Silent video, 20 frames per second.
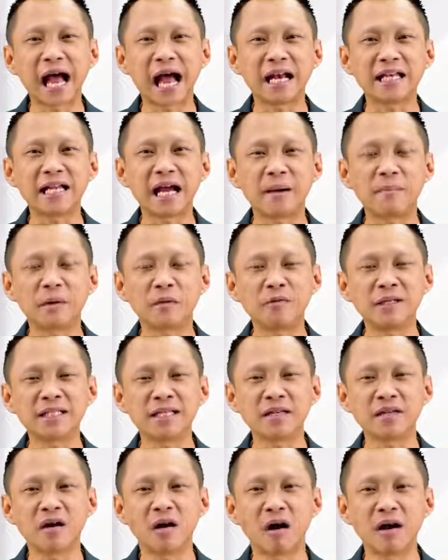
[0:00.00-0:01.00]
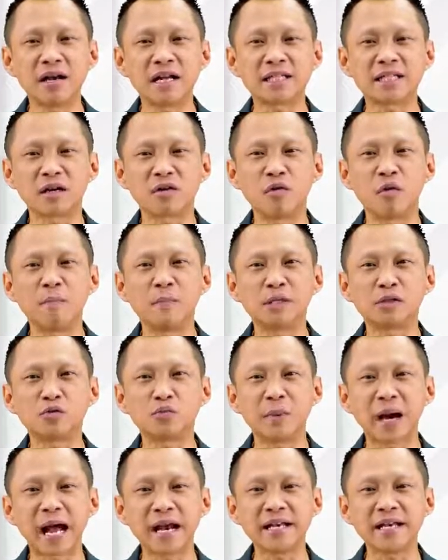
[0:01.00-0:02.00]
ทานอย่างพระเวสสันดรในสังคมปัจ
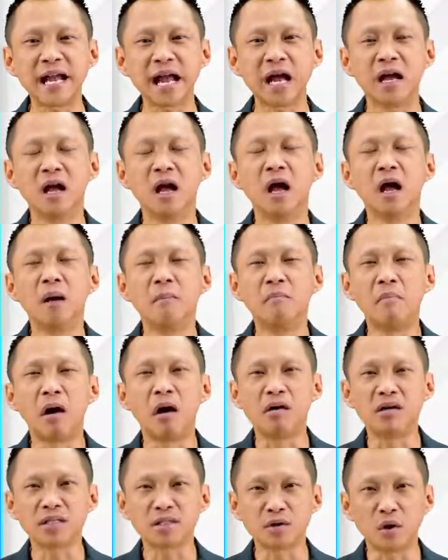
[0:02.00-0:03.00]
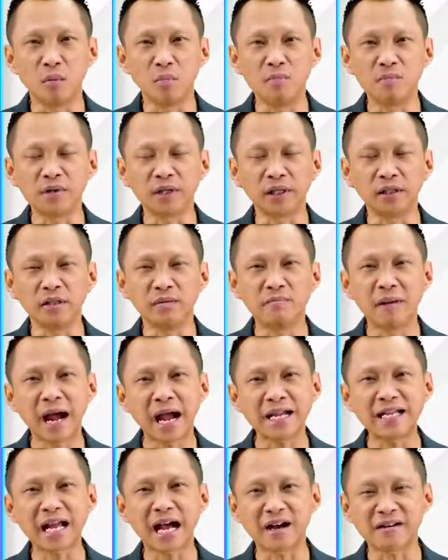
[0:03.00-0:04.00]
จุบันเนี่ยเหมาะสมหรือ
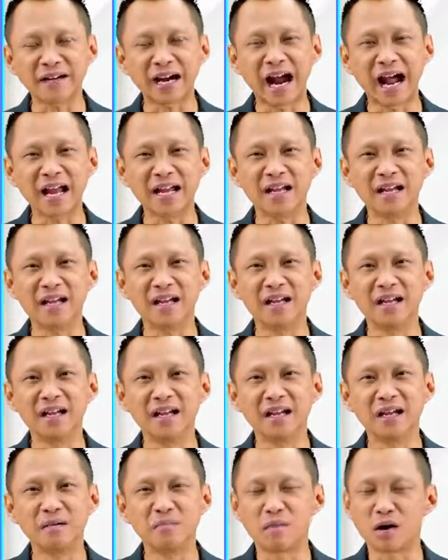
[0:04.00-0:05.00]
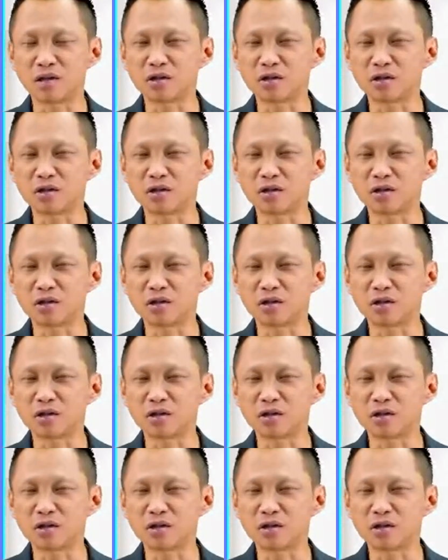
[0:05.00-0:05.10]
ไม่อย่างไร เห